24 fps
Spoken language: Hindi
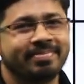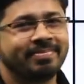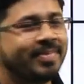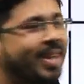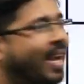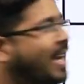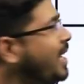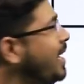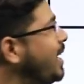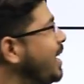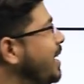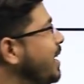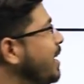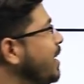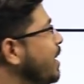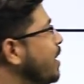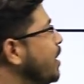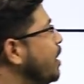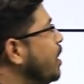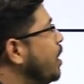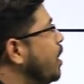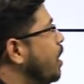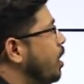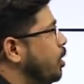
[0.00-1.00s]
है कि नहीं
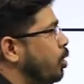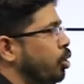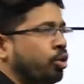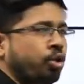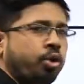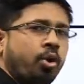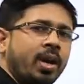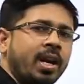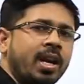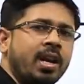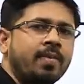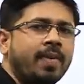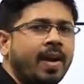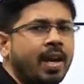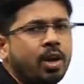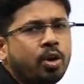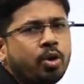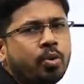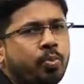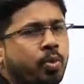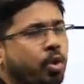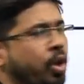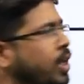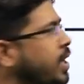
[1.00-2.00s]
तो छोड़ने वाले
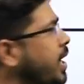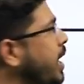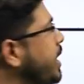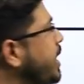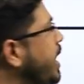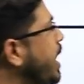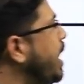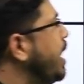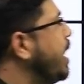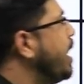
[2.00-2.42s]
को भूल जाइए